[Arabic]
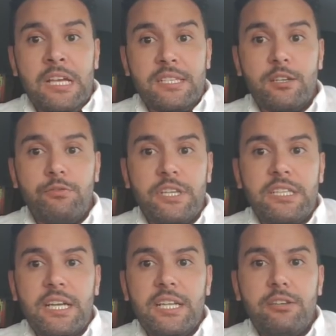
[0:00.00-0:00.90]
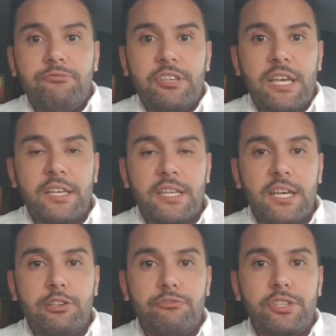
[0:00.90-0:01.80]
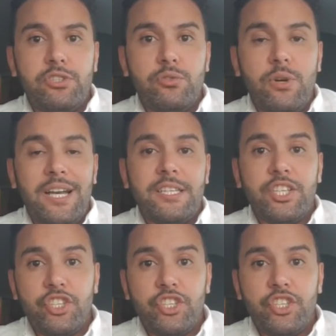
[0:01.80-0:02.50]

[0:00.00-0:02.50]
سوف نتكلم في هذا الفيديو عن